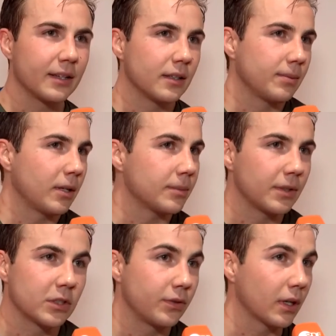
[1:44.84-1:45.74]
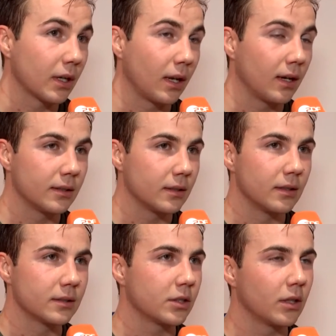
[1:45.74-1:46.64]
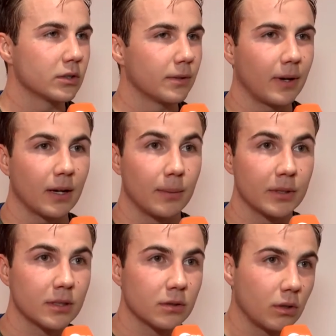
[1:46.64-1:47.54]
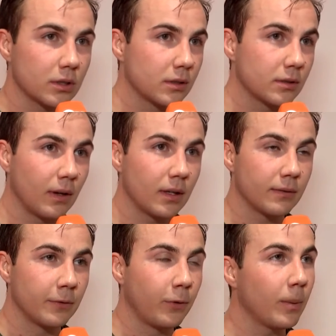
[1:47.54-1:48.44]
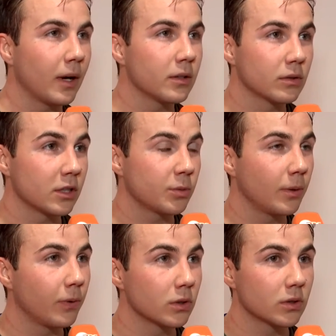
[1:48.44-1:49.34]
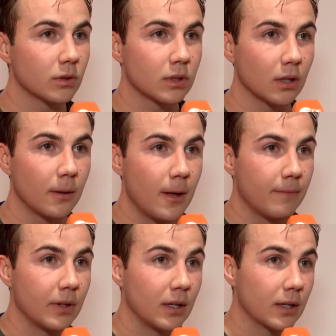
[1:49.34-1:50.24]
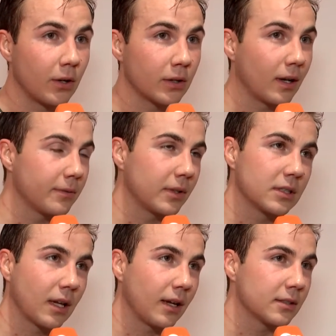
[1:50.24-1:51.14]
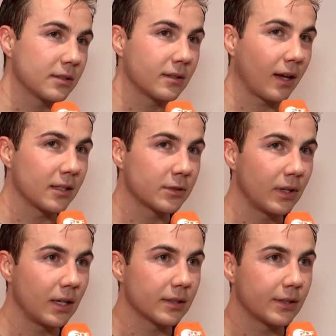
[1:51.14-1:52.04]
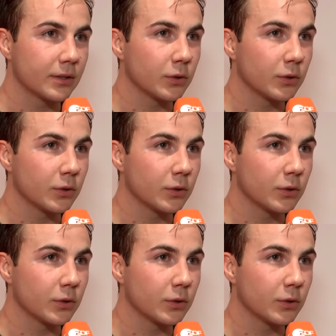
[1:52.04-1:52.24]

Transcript: Gerade in der zweiten Halbzeit war es schwierig, klar, das also, steht außer Frage. Aber nichtsdestotrotz, es war eine Vorbereitung, ein Testspiel für uns und äh, wir können einfach nicht 3-1 verlieren, das